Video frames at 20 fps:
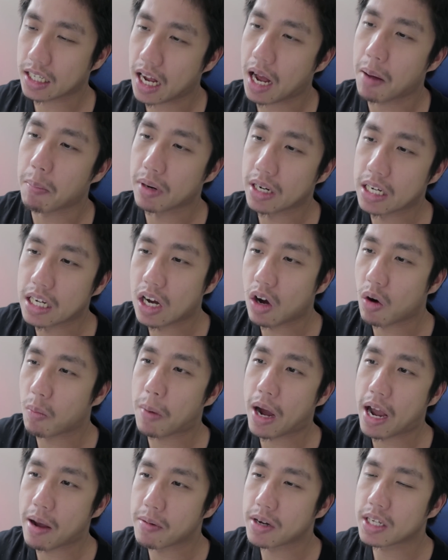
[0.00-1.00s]
ขับเรือออก
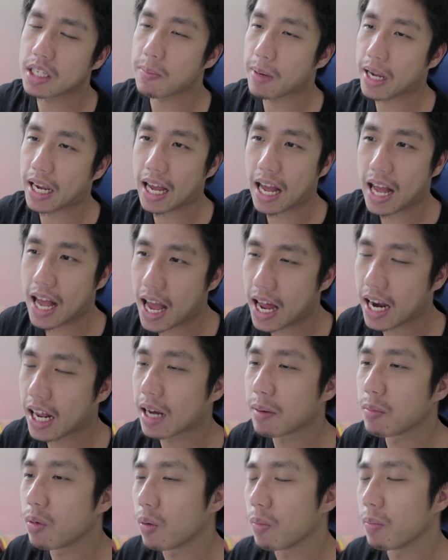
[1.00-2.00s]
ไปเพื่อจะไปฆ่า
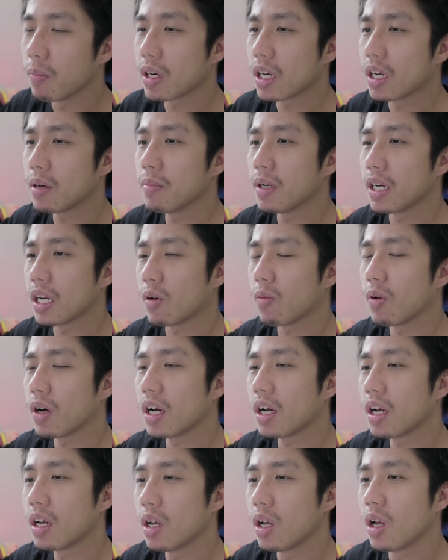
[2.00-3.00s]
นะครับผมมันก็เหมือนกับว่า